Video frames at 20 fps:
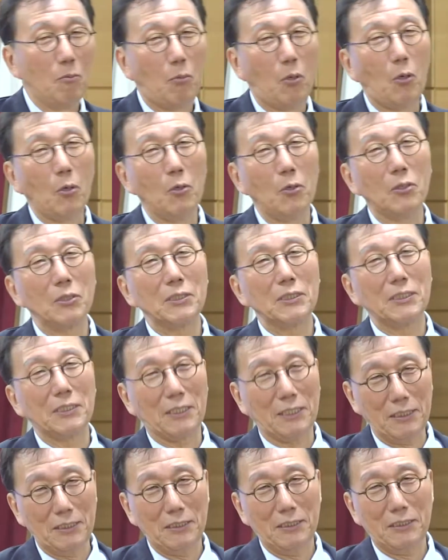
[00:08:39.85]

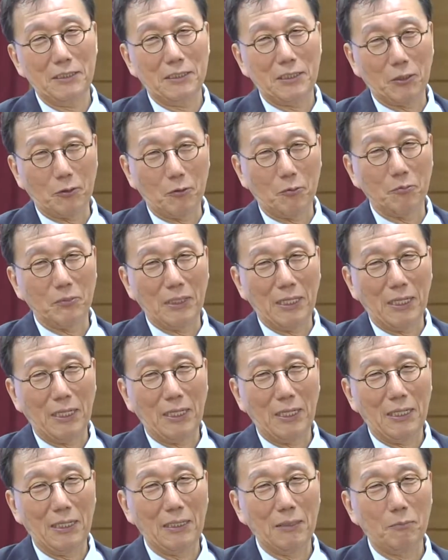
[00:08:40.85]
포용적인 제도입니다.
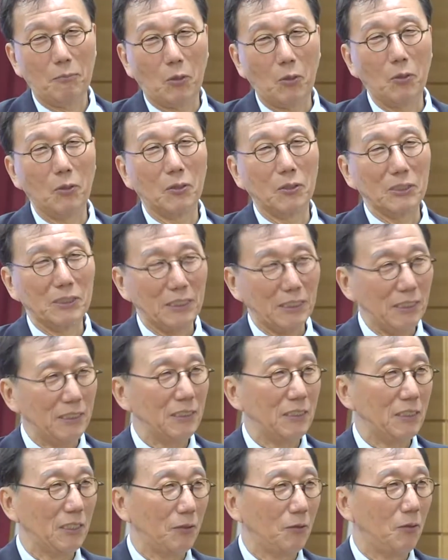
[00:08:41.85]

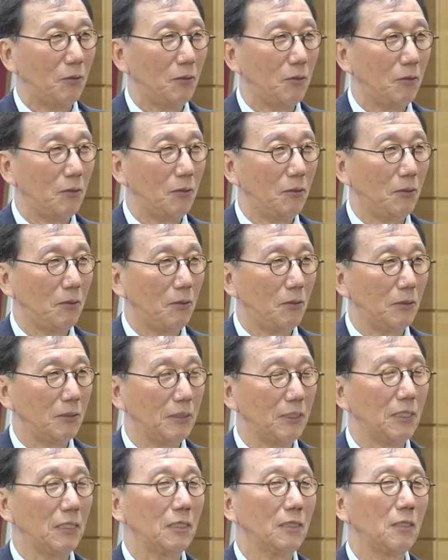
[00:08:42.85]
포용적인 제도.
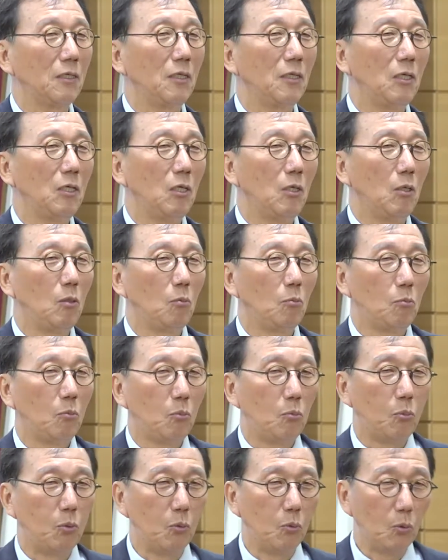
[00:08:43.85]
즉,
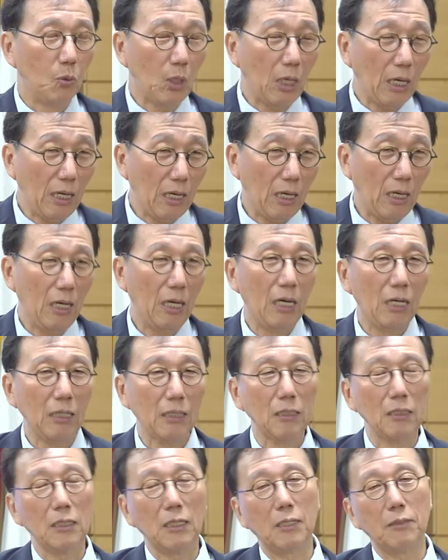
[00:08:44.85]
부가
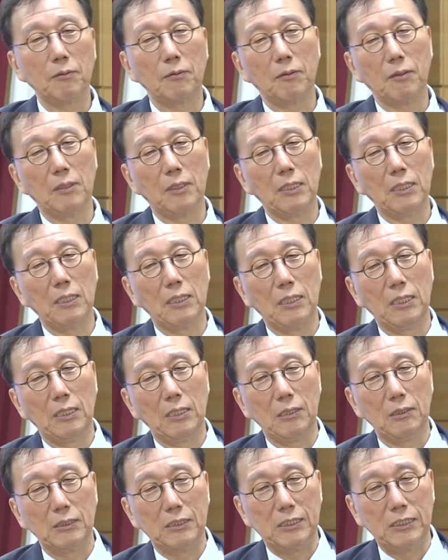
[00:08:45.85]
그러니까
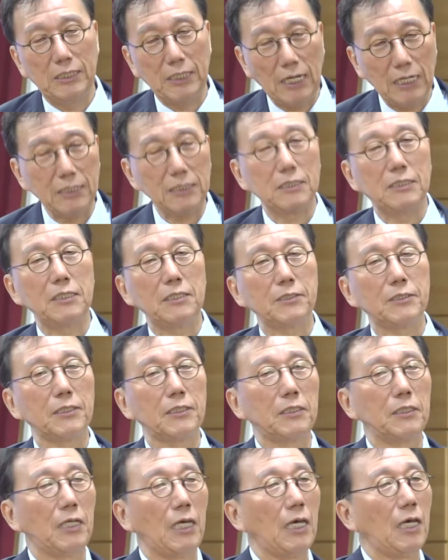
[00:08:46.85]
시장
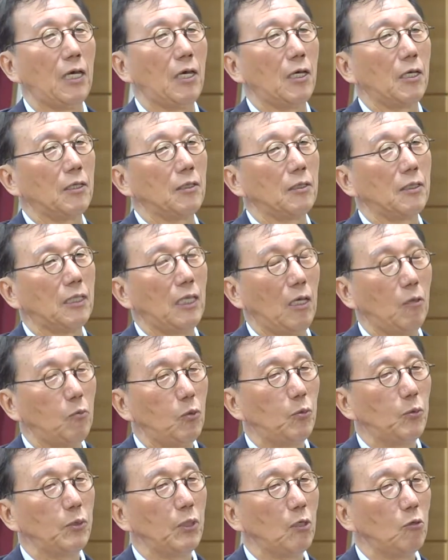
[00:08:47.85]
질서에
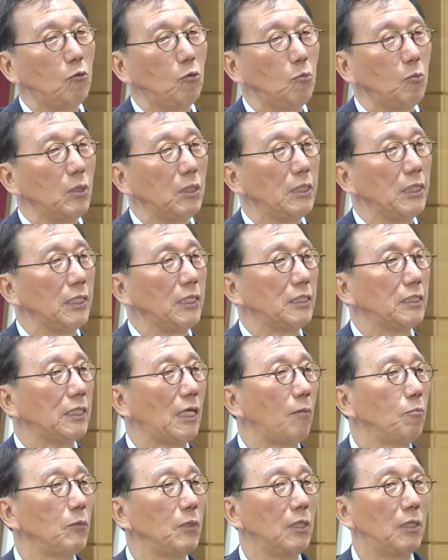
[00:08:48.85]
대부분의 국민들이
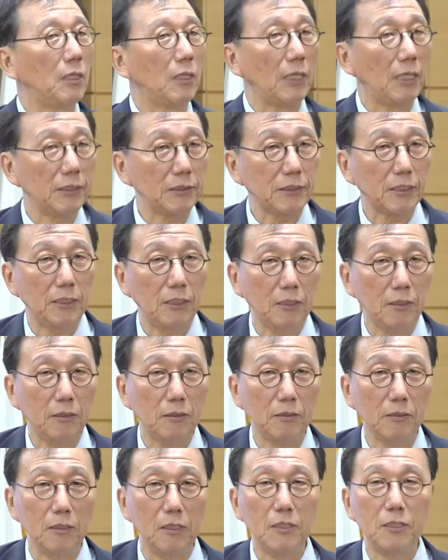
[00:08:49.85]

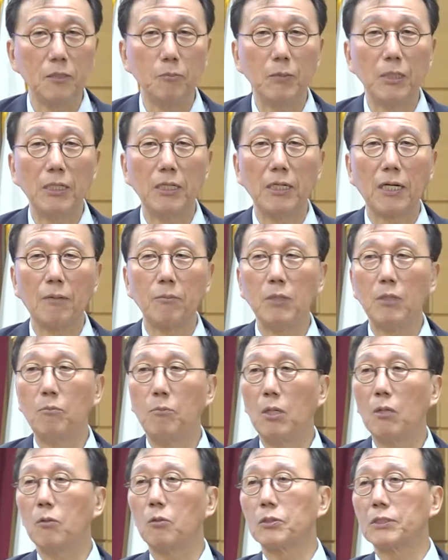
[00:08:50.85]
참여해서 열심히 일하면
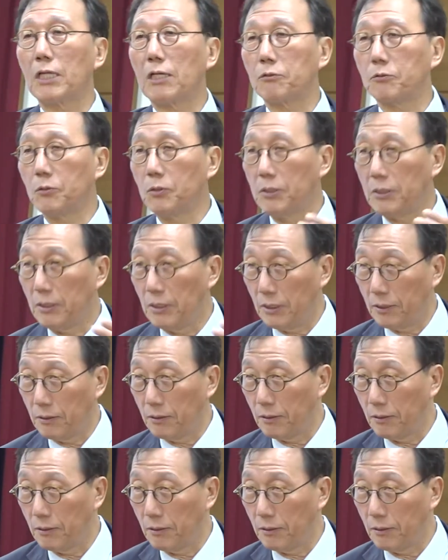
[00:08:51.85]
먹고 살 수 있는